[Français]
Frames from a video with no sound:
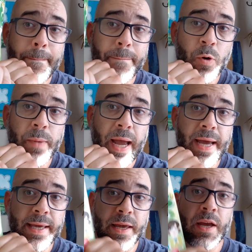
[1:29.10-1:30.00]

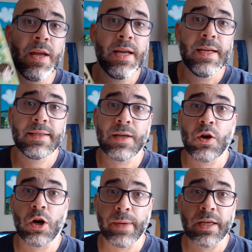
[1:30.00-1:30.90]
Boomerang. C'est un
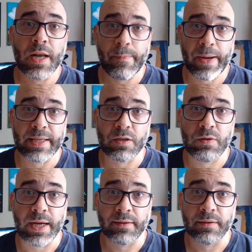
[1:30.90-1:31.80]
roman qui a la
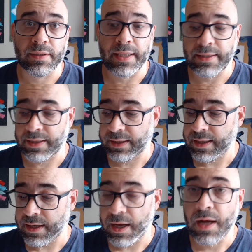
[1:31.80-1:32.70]
particularité d'être
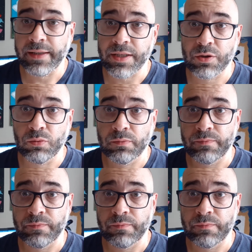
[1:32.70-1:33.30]
écrit en texto.